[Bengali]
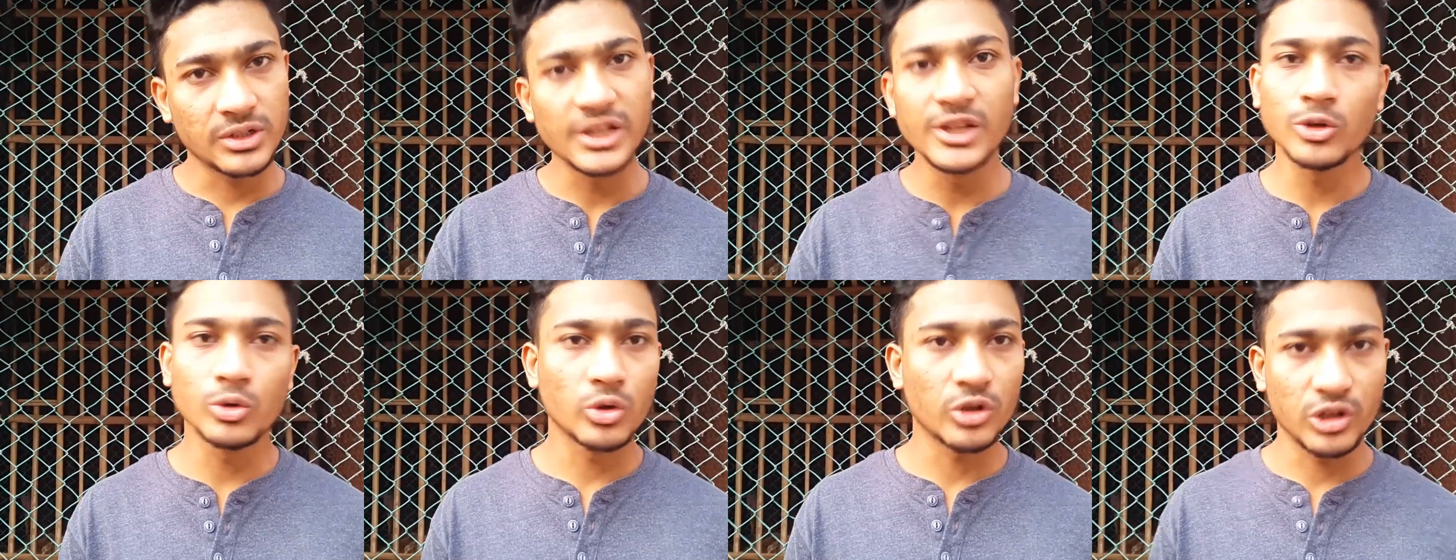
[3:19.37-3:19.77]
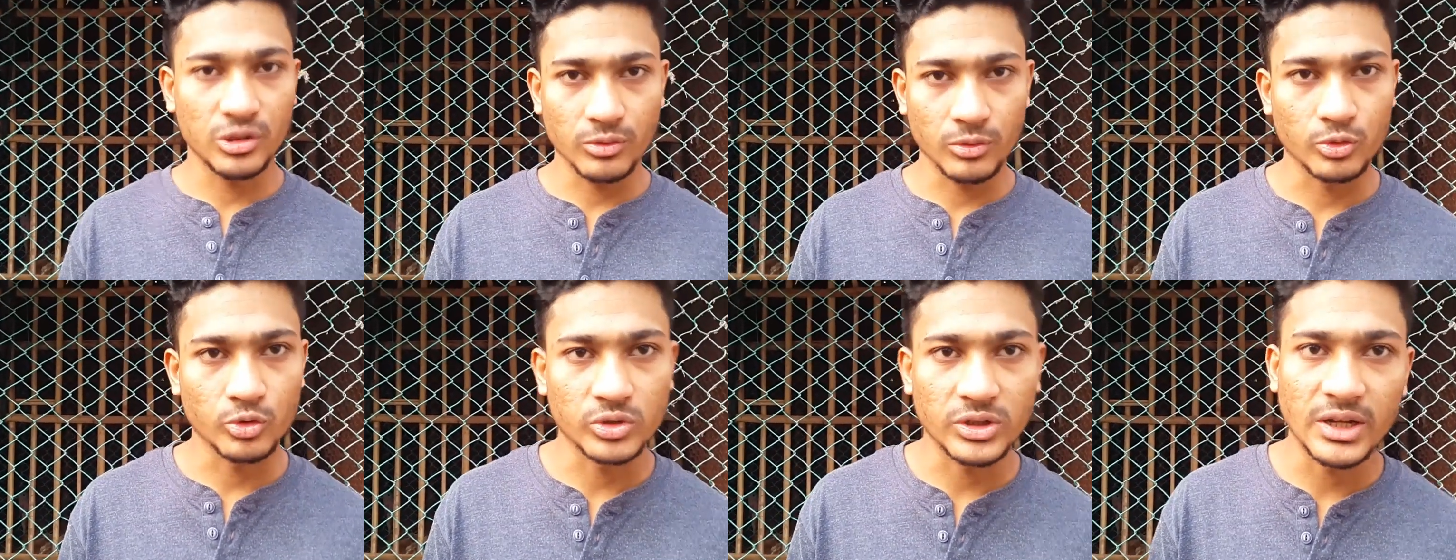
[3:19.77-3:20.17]
ক্লিন করে
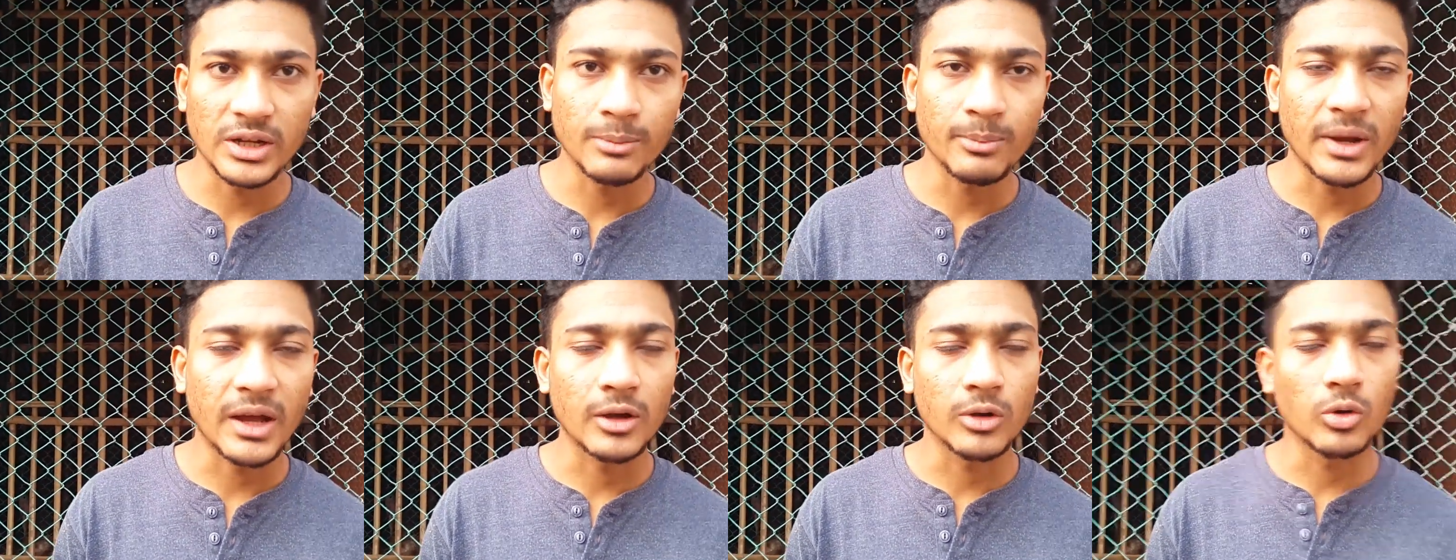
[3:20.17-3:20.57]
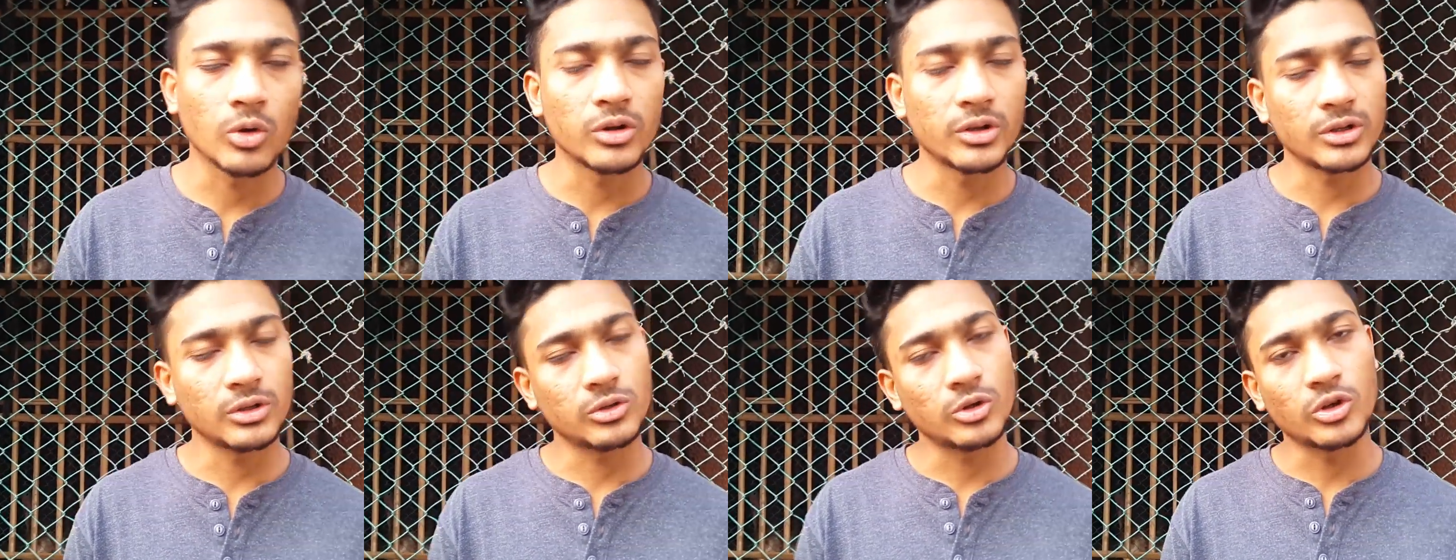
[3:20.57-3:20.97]
দিব টোটালি
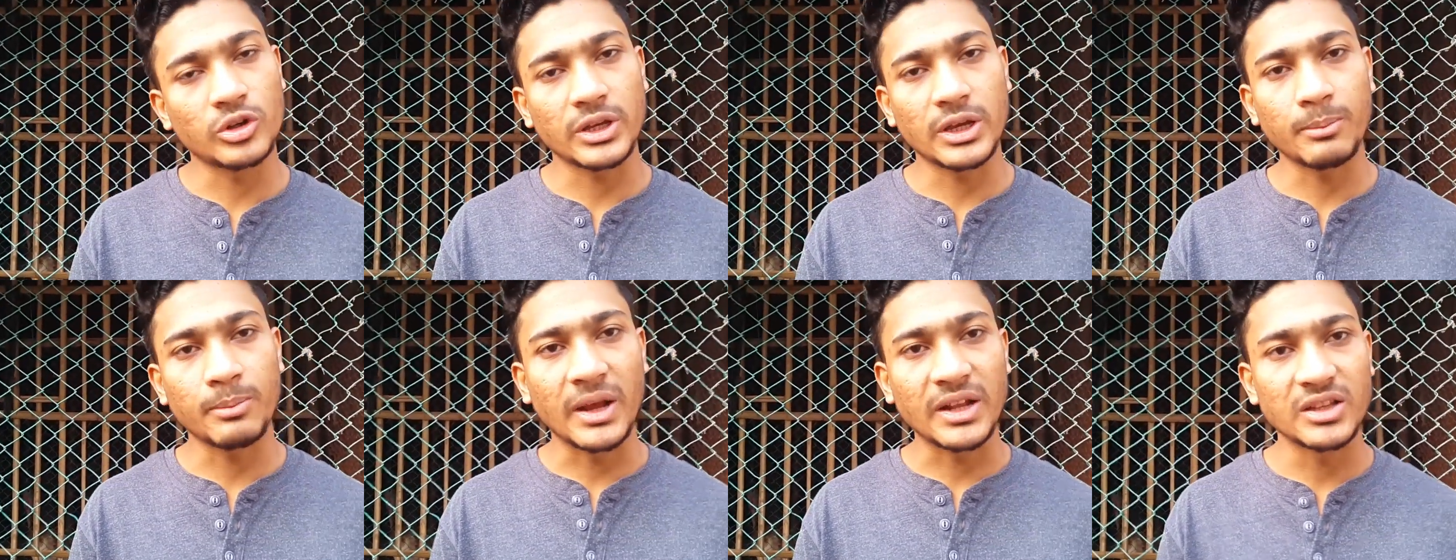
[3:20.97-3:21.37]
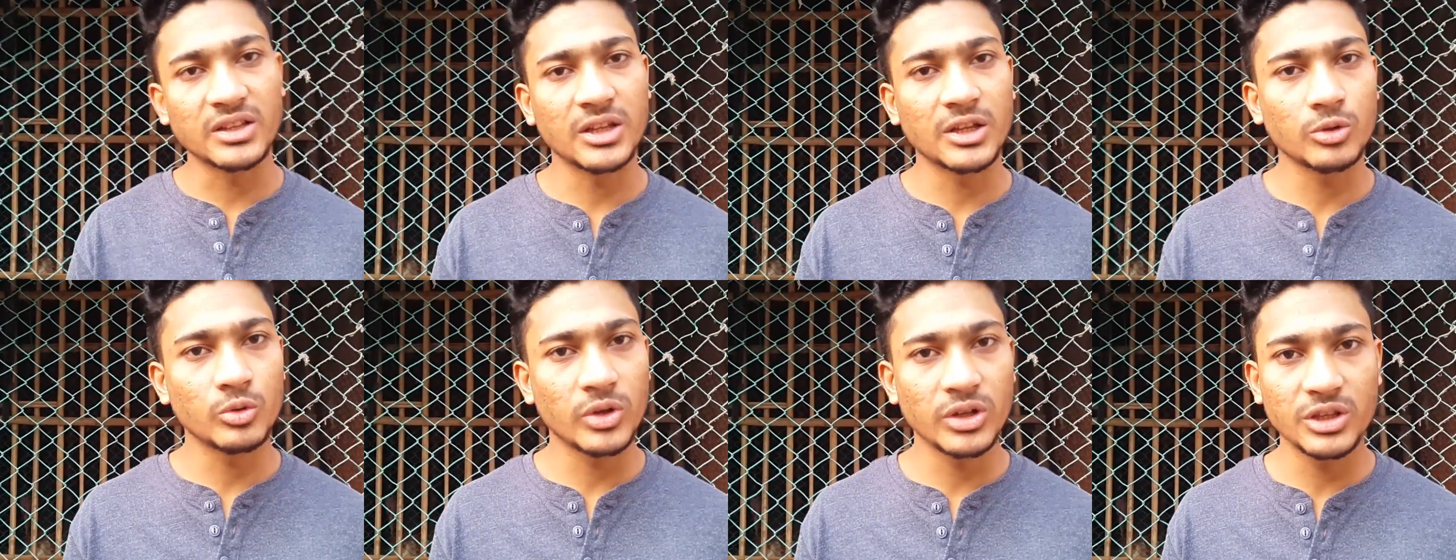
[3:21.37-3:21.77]
ঘর ঘরটাকে
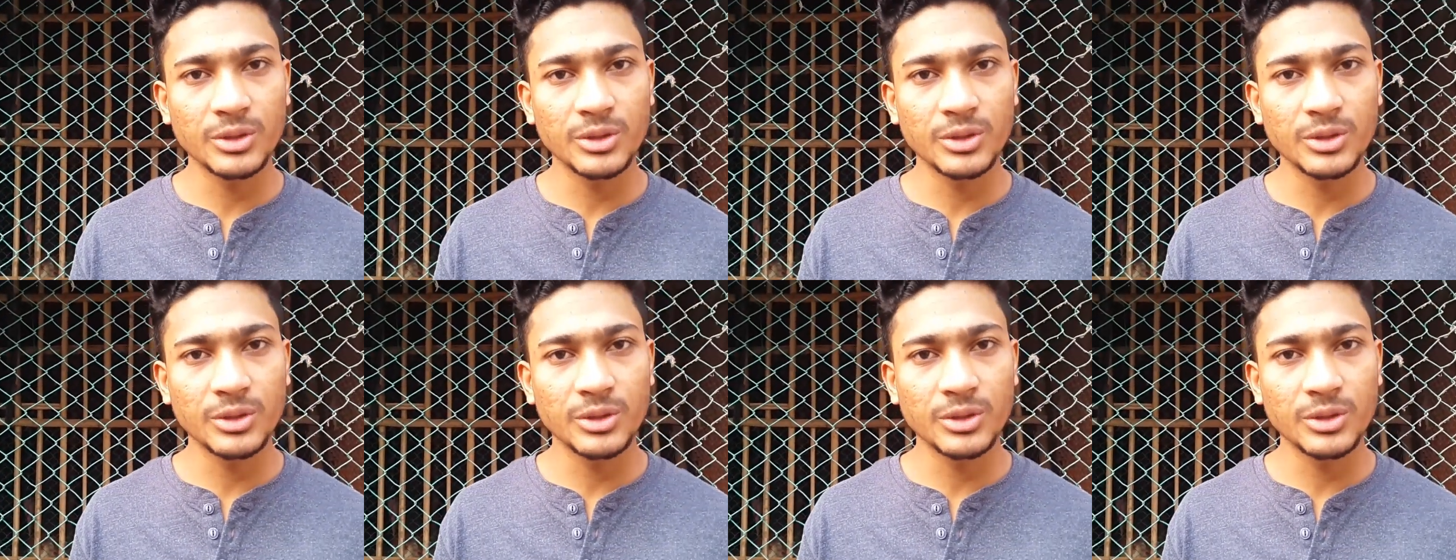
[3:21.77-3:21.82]
পানি দিয়ে